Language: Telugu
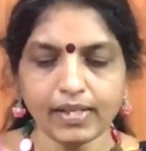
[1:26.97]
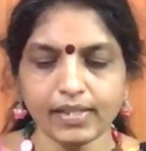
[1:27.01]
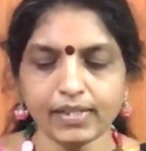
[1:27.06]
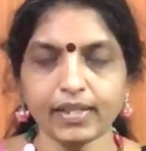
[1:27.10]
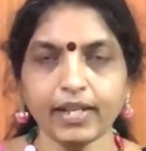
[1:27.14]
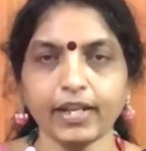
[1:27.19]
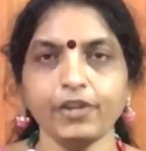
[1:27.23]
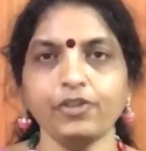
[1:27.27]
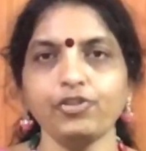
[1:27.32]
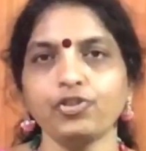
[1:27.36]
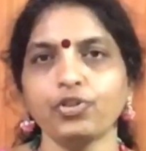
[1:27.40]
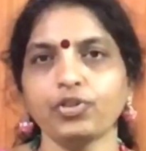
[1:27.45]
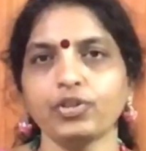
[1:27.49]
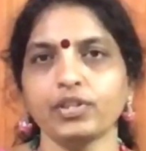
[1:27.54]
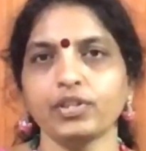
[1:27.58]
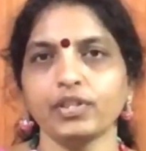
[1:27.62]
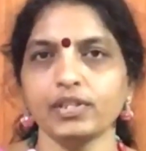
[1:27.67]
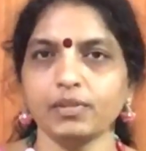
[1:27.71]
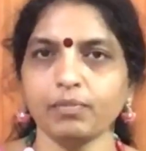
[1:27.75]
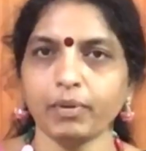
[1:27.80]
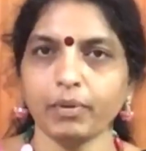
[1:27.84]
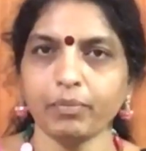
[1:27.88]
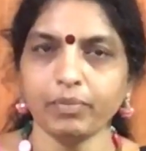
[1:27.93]
స్క్రీన్ షాట్
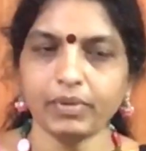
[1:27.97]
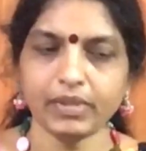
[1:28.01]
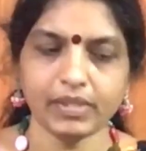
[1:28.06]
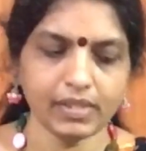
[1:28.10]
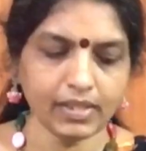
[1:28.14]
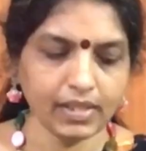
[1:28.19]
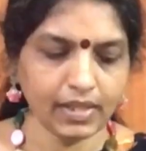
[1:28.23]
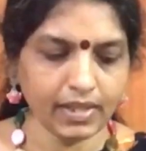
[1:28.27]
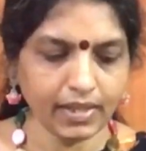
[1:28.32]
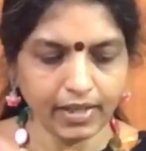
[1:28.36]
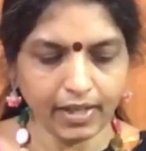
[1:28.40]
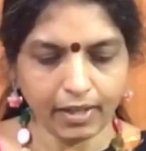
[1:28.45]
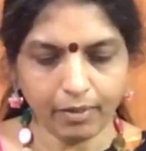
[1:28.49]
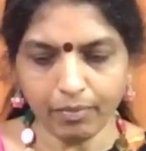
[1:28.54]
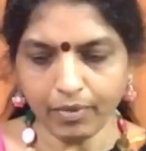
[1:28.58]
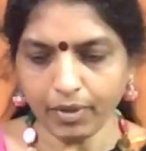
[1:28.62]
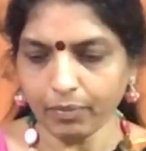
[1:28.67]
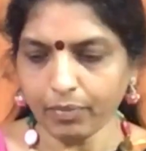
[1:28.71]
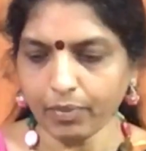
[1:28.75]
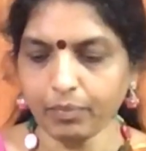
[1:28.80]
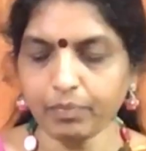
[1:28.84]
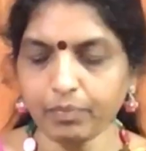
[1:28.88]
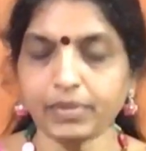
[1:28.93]
తీసి పంపించారంటే
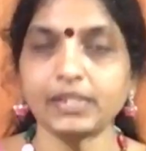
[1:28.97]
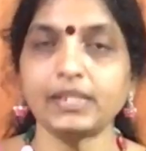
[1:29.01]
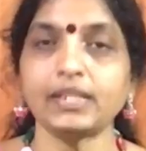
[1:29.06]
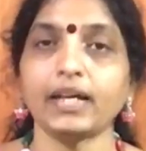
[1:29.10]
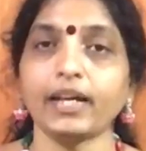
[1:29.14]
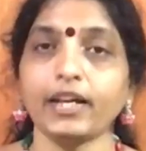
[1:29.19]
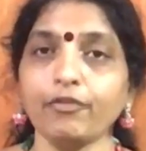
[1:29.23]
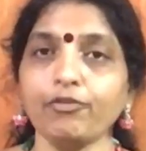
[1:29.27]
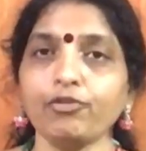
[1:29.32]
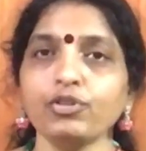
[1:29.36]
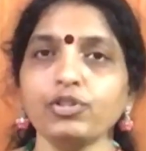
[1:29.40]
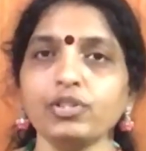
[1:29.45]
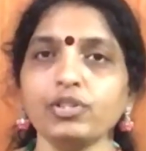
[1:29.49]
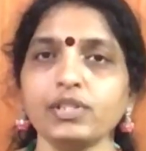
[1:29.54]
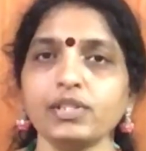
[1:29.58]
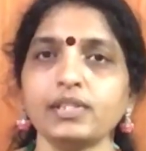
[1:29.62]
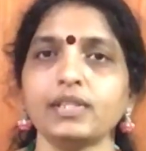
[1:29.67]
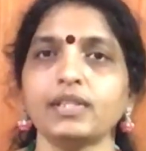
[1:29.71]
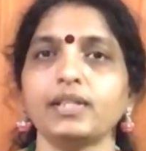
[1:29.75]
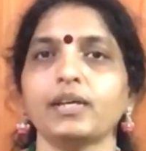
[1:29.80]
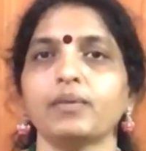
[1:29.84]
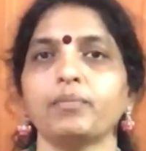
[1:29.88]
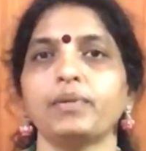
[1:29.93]
మీకు పంపిస్తా ఇవి
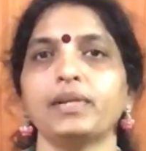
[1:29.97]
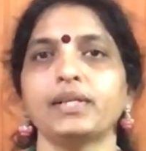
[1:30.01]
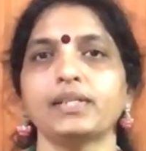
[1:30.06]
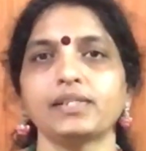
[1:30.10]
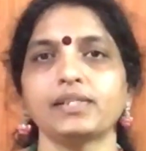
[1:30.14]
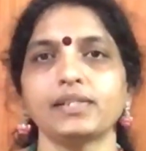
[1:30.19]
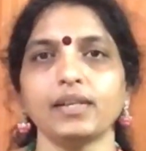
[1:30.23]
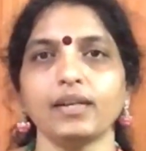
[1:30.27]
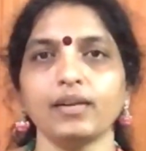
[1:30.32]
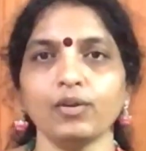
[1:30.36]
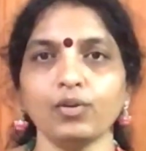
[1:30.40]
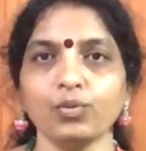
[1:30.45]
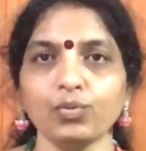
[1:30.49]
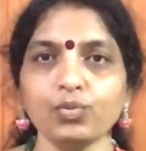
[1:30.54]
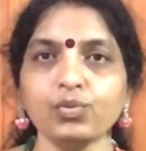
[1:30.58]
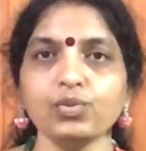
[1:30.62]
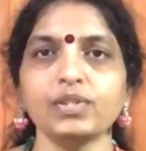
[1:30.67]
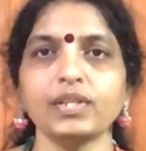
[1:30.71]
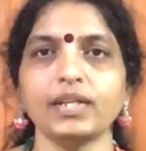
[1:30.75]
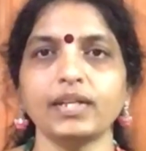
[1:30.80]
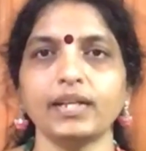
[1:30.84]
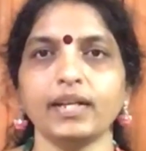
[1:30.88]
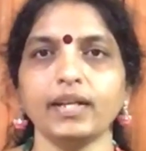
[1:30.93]
వచ్చేసి డబుల్ ఎక్స్ఎల్
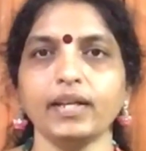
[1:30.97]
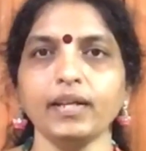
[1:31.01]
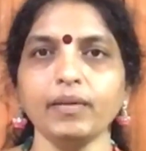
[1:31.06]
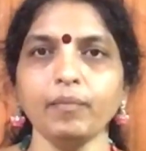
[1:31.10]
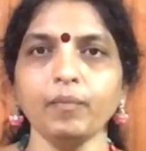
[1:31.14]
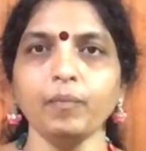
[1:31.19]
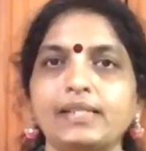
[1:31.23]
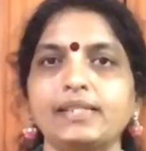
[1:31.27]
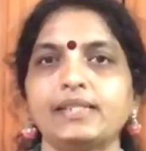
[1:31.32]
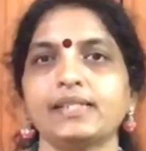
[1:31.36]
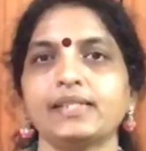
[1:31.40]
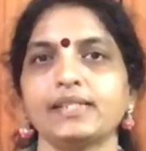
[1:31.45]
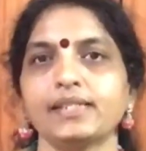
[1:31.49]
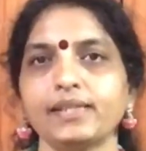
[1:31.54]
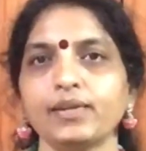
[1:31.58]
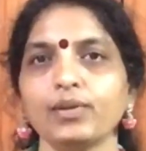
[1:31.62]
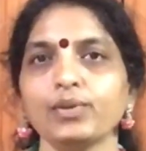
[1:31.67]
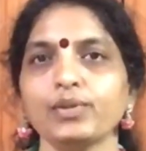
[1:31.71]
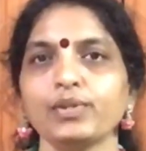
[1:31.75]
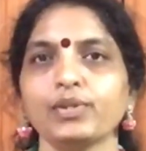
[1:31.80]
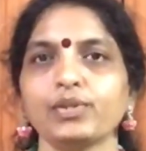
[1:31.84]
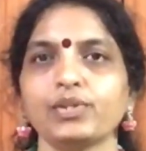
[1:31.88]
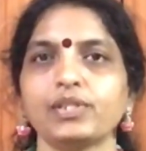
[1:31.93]
లూజ్ అండి చెస్ట్
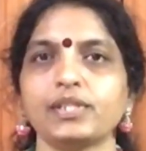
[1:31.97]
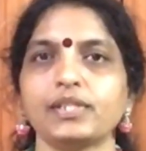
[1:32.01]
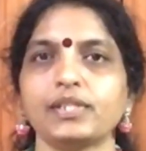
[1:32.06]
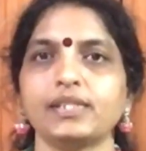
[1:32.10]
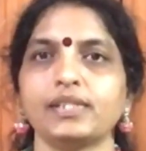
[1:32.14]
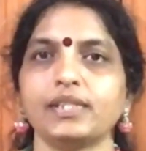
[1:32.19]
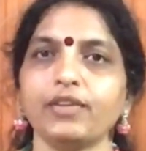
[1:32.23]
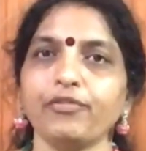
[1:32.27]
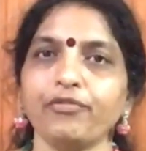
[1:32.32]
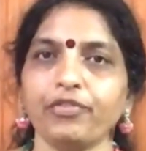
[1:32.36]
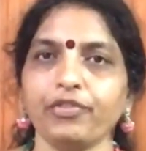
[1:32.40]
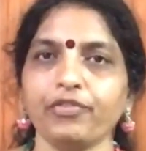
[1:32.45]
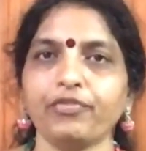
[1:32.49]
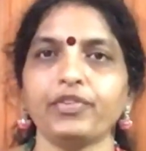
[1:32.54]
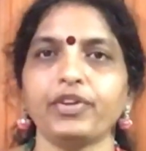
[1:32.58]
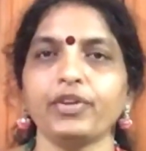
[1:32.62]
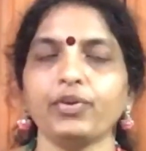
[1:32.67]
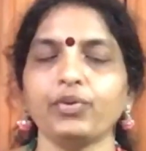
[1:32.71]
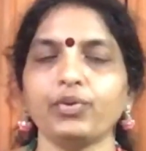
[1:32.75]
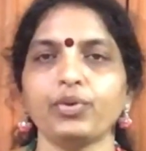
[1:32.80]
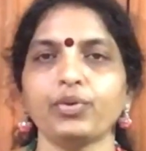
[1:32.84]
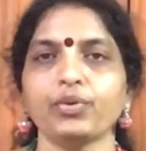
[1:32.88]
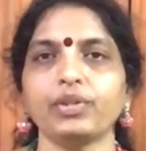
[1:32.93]
లూజ్ వచ్చేసి ఫిఫ్టీ
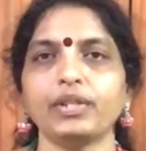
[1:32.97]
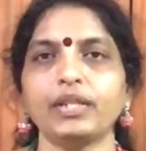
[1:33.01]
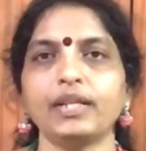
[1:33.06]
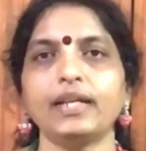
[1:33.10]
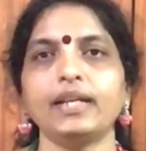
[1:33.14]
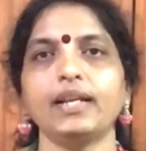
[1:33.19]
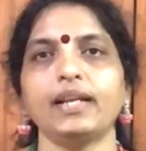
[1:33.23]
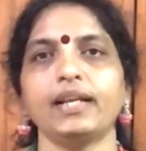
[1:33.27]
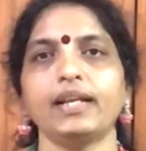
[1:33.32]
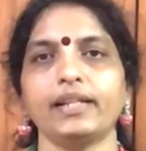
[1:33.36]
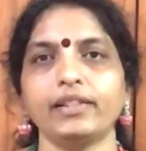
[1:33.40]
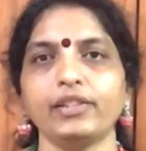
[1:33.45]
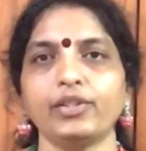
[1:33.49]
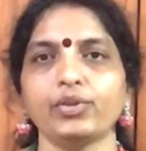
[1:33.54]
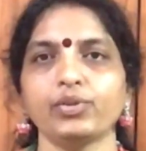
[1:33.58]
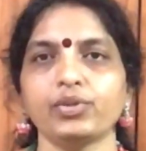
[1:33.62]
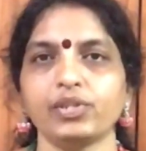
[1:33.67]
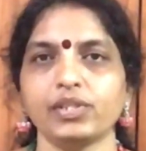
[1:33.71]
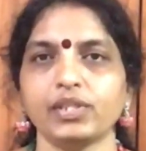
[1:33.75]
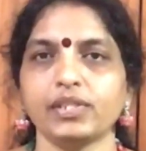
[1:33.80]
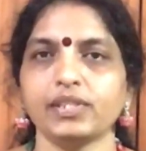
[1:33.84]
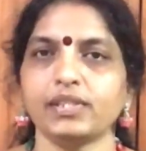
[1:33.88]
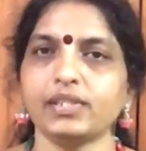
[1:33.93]
ఉంటుంది లెంత్
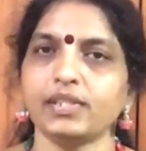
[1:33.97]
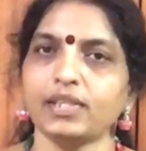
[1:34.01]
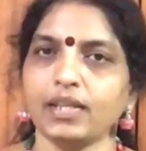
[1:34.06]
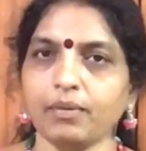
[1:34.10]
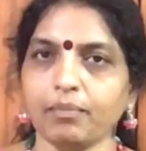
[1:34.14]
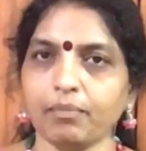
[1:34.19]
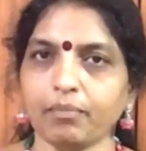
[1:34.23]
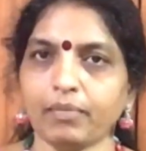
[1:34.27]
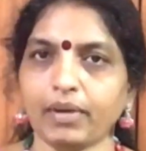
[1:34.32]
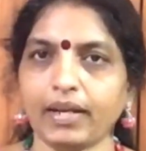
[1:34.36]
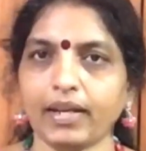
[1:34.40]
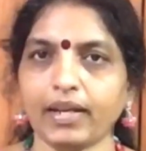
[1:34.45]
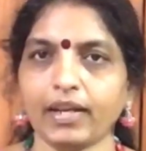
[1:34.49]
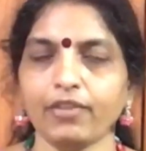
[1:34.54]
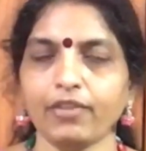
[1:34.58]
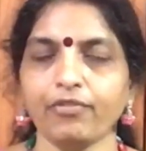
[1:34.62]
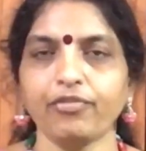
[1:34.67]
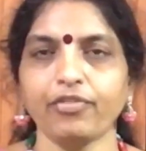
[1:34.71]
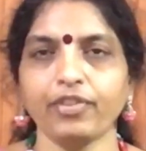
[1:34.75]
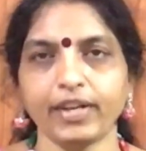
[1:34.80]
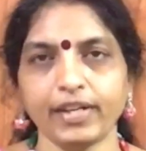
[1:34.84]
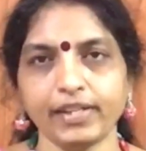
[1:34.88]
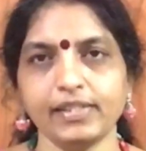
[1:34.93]
వచ్చేసి మనకి
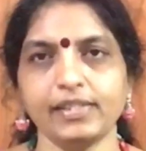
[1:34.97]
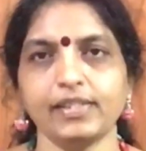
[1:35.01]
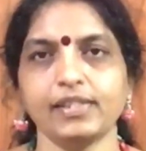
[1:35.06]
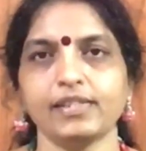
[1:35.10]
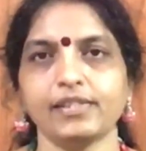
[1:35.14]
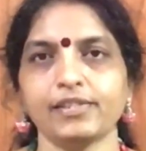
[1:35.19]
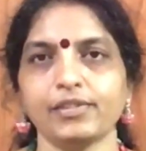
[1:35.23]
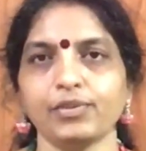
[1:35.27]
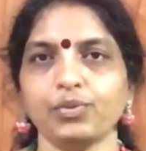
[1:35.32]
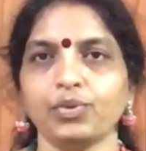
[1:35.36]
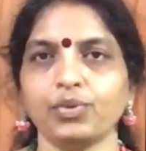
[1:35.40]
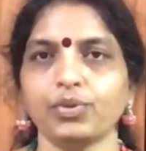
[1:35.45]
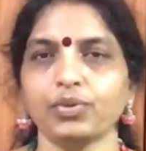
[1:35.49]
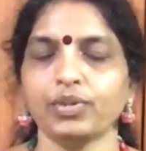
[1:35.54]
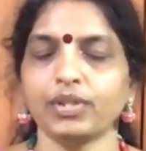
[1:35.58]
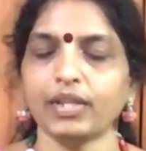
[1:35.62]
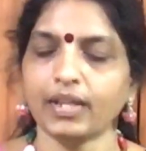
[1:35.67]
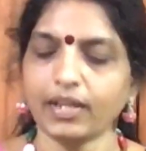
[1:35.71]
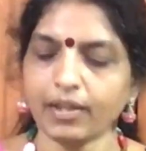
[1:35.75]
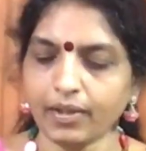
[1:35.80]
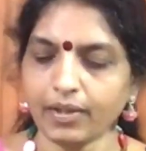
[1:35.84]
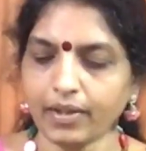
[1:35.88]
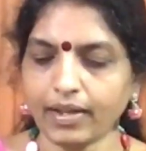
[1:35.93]
ఫైవ్ సిక్స్
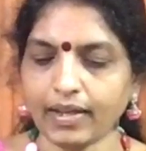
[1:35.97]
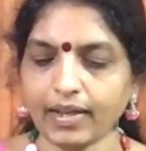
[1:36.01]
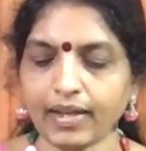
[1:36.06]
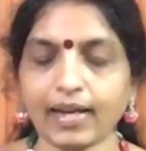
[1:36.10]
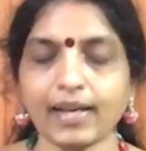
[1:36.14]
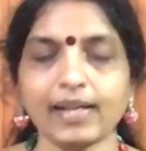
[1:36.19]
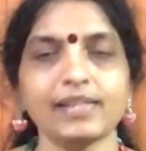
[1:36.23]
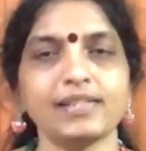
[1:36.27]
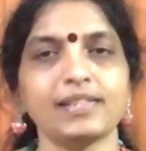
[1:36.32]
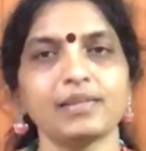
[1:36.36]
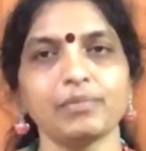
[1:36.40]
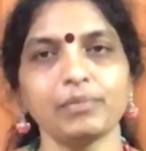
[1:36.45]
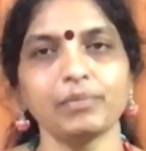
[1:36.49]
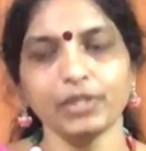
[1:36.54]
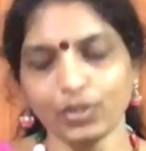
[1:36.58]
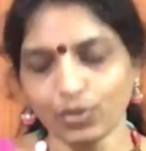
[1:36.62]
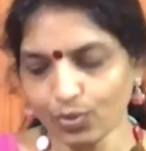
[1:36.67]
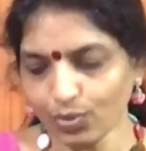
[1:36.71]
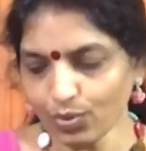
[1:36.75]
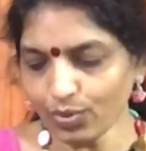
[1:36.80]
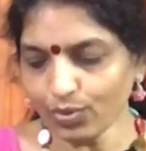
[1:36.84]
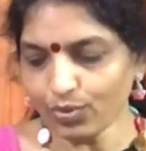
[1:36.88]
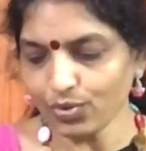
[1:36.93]
ఉంటుంది ఇంకా ఆలస్యం
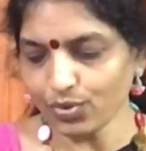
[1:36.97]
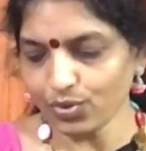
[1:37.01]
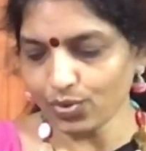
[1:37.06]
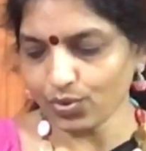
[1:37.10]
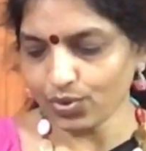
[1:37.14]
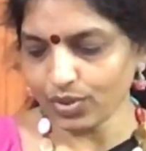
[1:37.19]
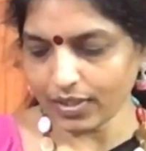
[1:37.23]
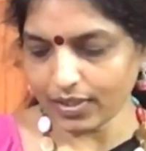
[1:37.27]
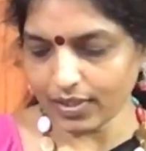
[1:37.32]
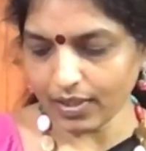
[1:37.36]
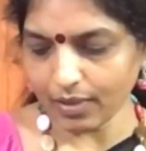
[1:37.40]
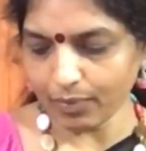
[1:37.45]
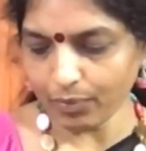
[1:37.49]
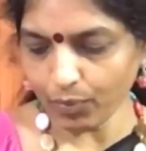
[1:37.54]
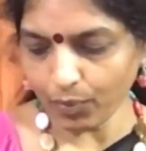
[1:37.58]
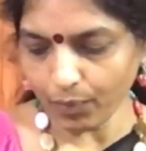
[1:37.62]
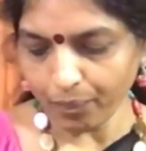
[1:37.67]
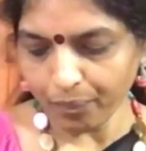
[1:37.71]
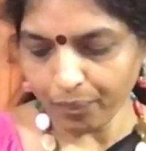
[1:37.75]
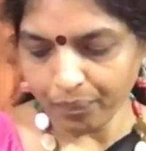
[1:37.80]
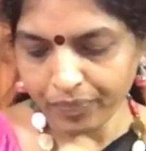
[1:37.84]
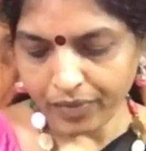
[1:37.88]
ఎందుకు చూసేద్దాము